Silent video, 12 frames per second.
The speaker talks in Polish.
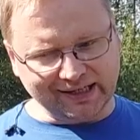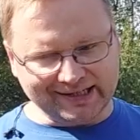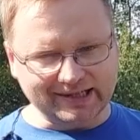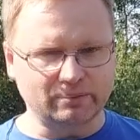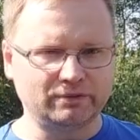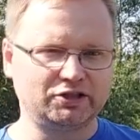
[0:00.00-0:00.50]

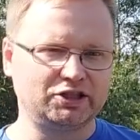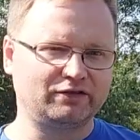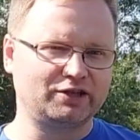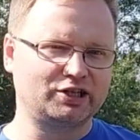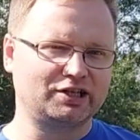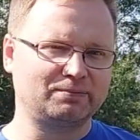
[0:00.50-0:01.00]
niesamowicie
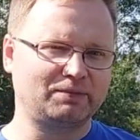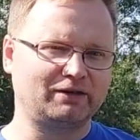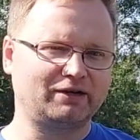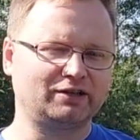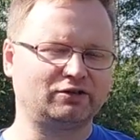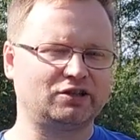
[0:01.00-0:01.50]
ważna
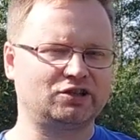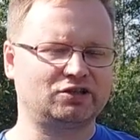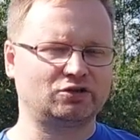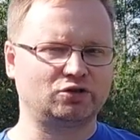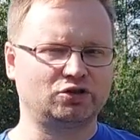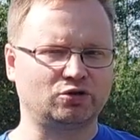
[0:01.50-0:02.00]
sprawa, to jest
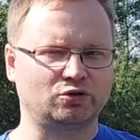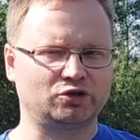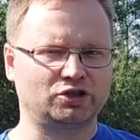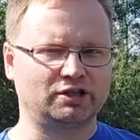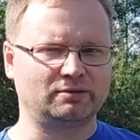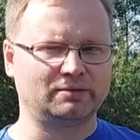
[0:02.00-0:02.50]
coś, o
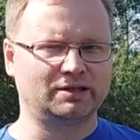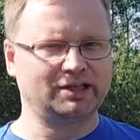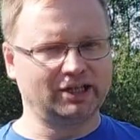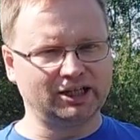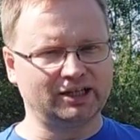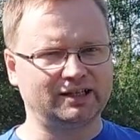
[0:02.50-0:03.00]
czym
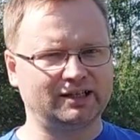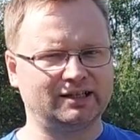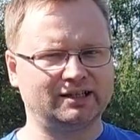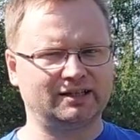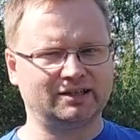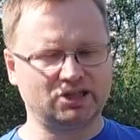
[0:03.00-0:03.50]

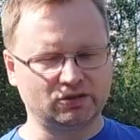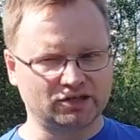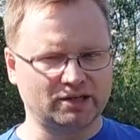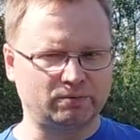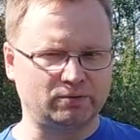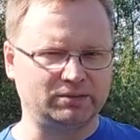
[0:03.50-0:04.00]
niekiedy się
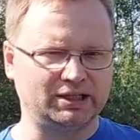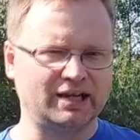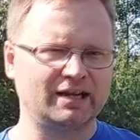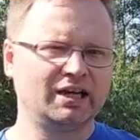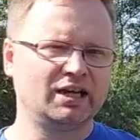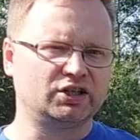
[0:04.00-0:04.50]

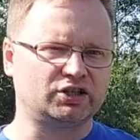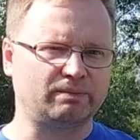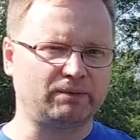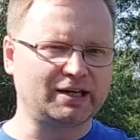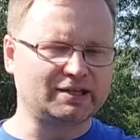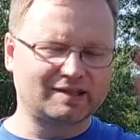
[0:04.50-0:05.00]
zapomina, że
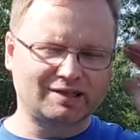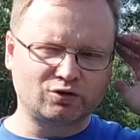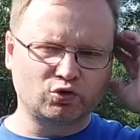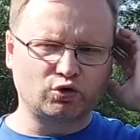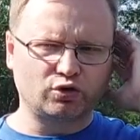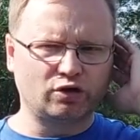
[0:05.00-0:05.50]
pies
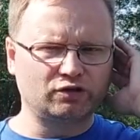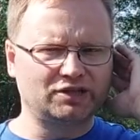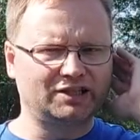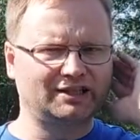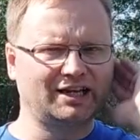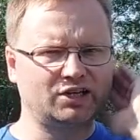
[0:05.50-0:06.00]

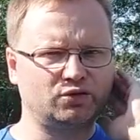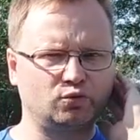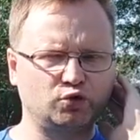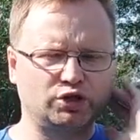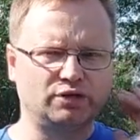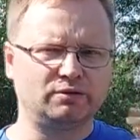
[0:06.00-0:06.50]
stróżujący też
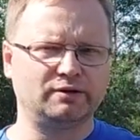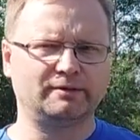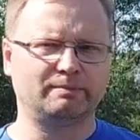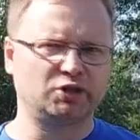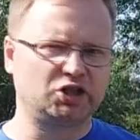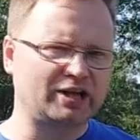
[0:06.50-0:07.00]
musi
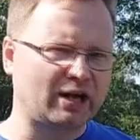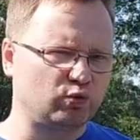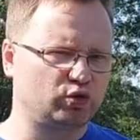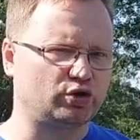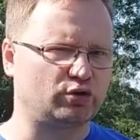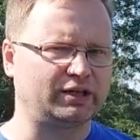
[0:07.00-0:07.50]
być
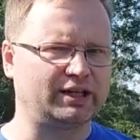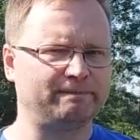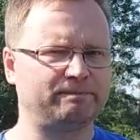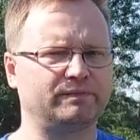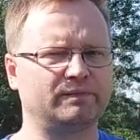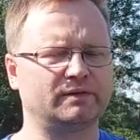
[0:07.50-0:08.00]
nauczony,
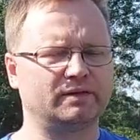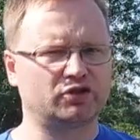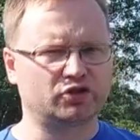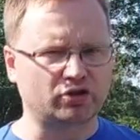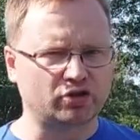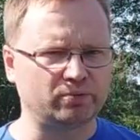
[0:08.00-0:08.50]

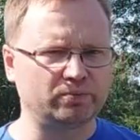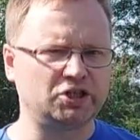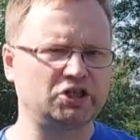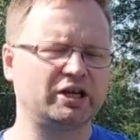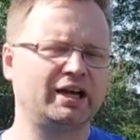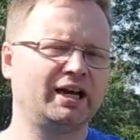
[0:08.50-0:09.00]
co
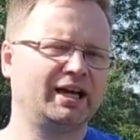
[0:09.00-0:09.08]
robić,